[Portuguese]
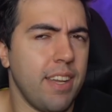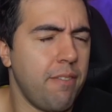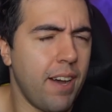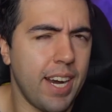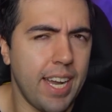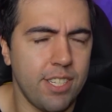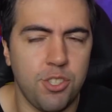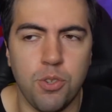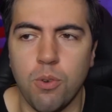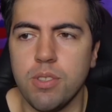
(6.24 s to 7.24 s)
na
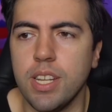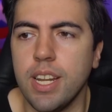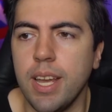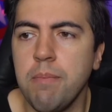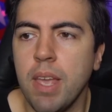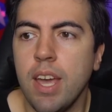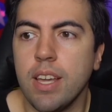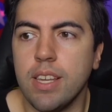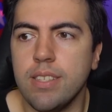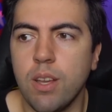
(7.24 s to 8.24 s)
Vararte ontem, né?
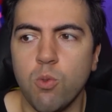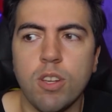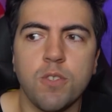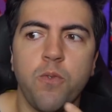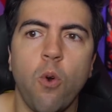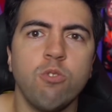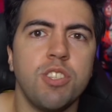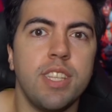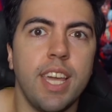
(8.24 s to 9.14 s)
Que segundo as fontes